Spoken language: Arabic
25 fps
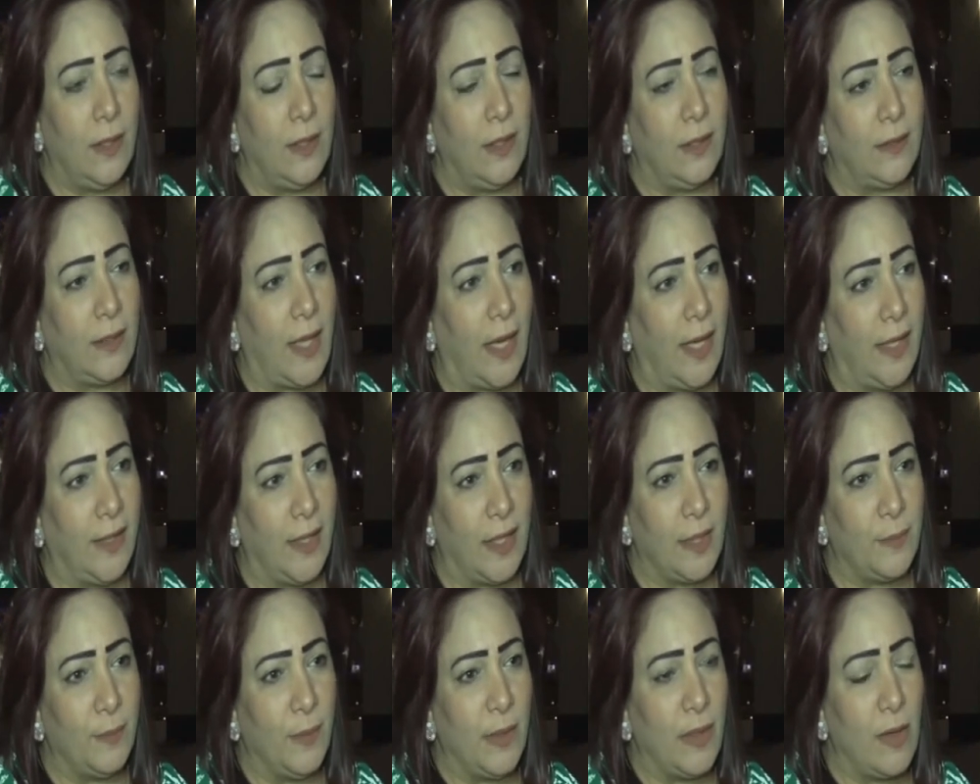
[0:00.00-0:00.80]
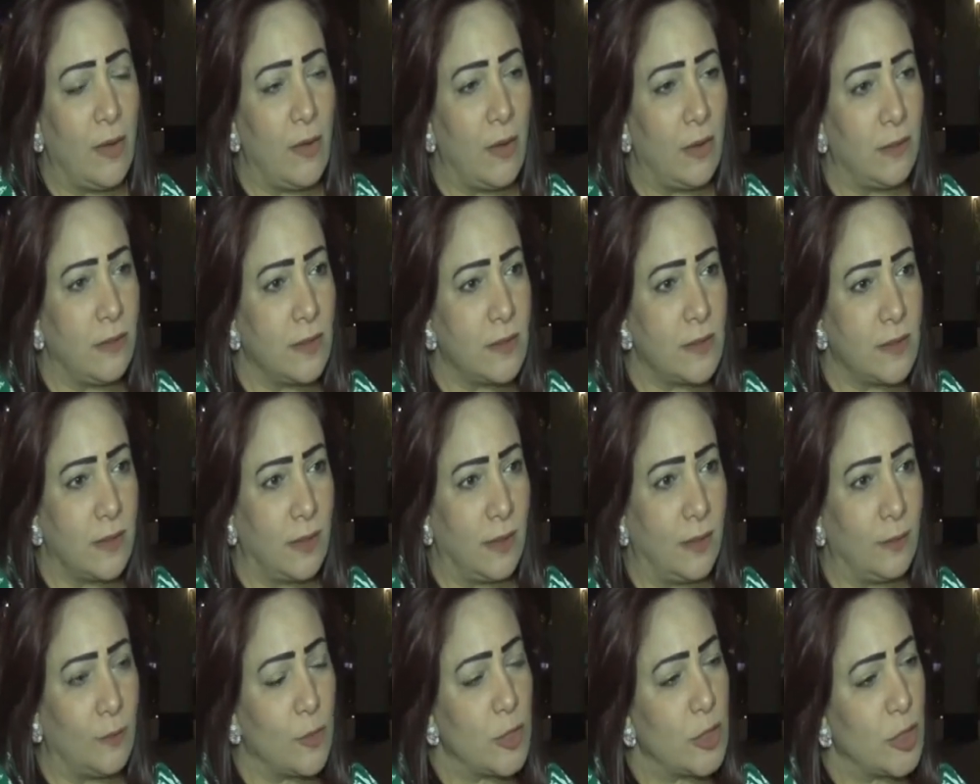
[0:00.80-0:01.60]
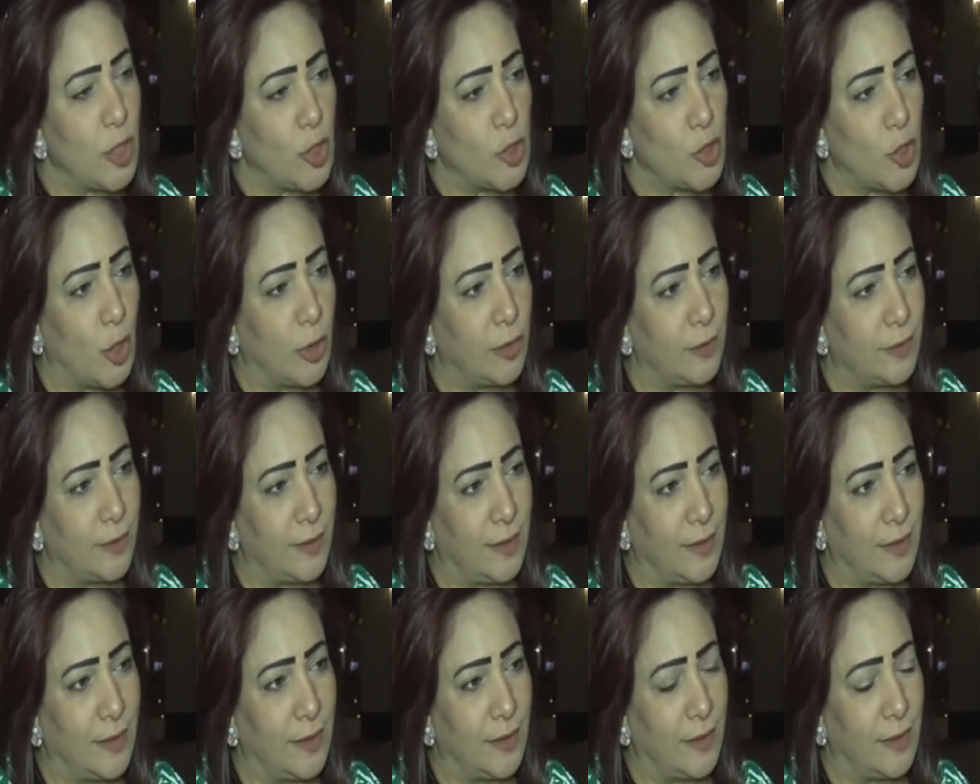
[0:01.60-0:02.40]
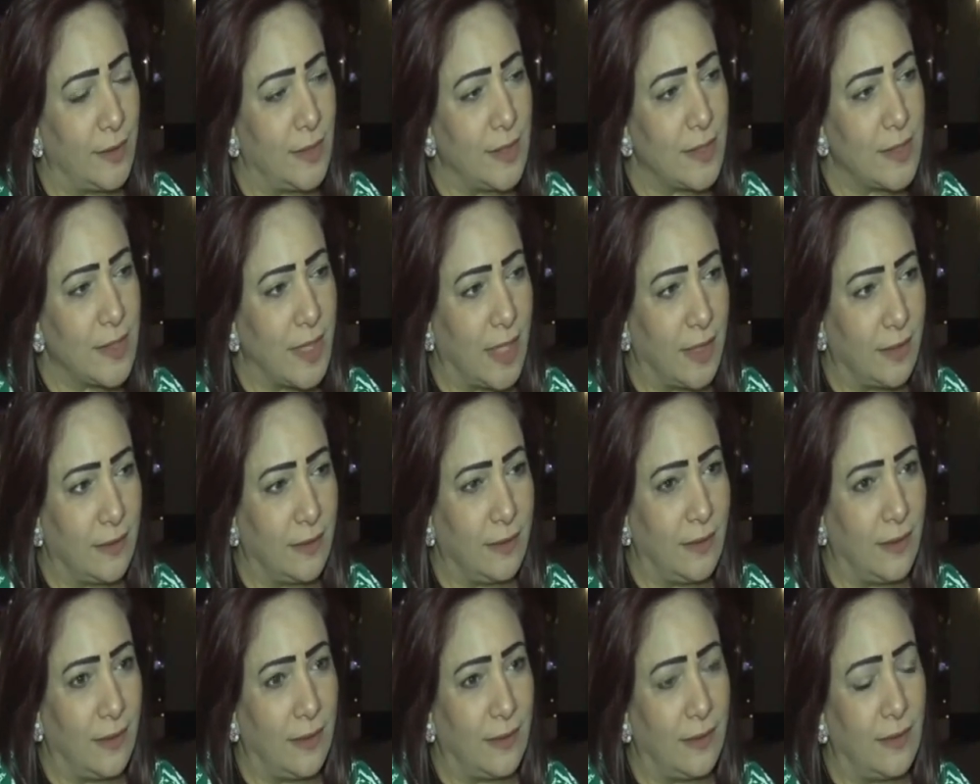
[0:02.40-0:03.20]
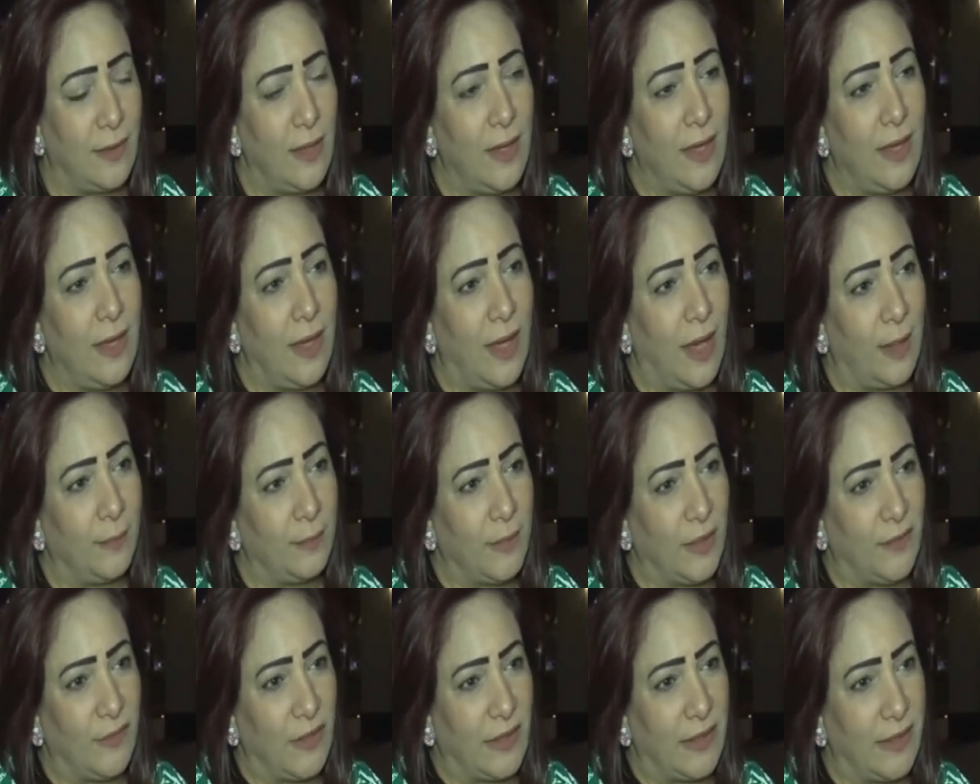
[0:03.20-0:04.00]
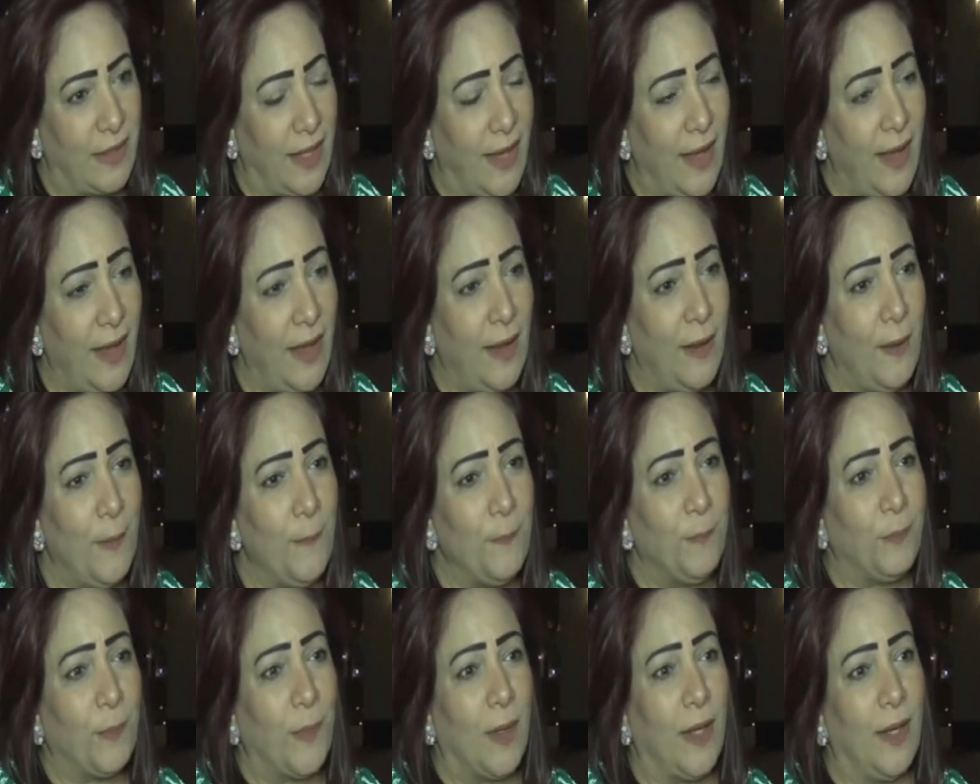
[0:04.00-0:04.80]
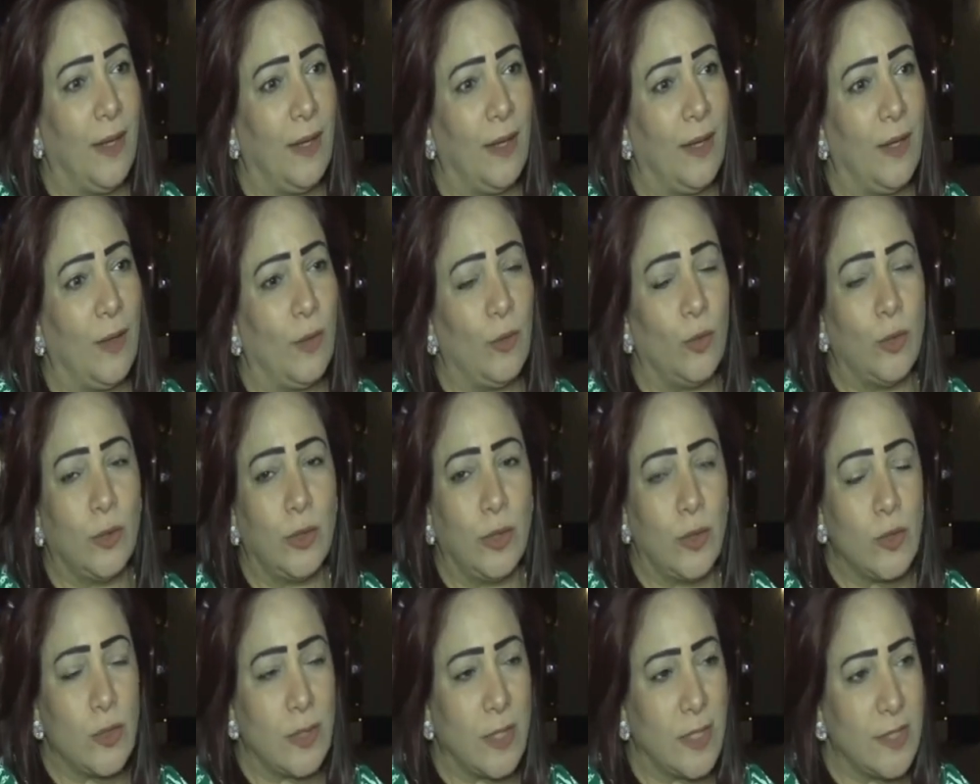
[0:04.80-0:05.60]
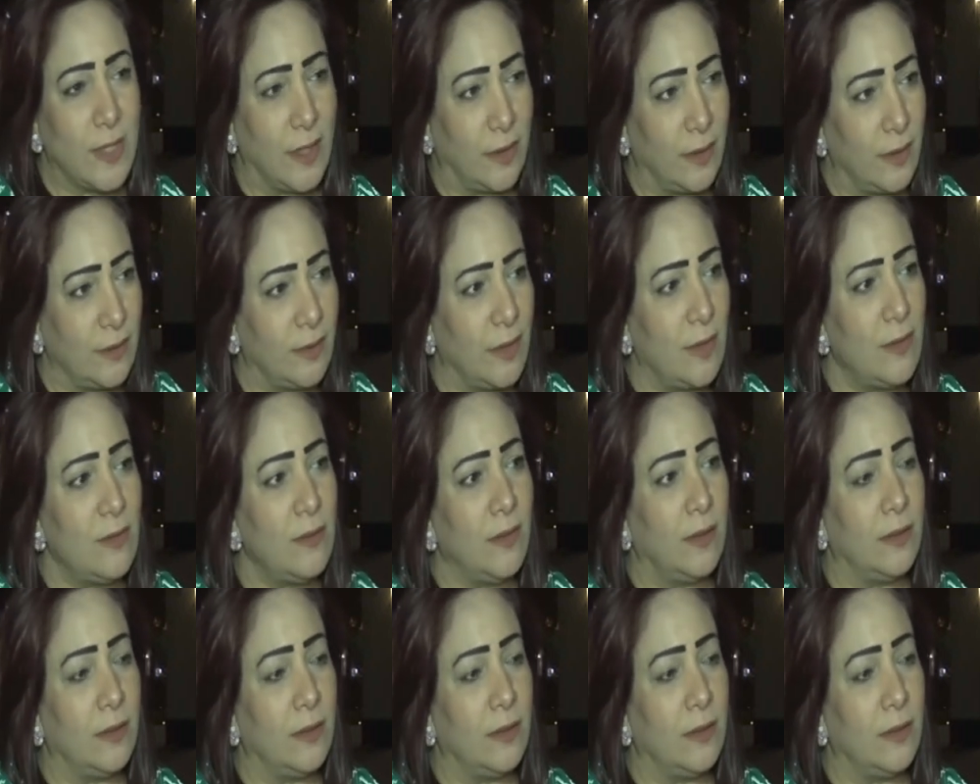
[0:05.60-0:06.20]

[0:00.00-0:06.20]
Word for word: تحيه كبيره خالص للمستشار سيد عبد الفتاح والاستاذه رضا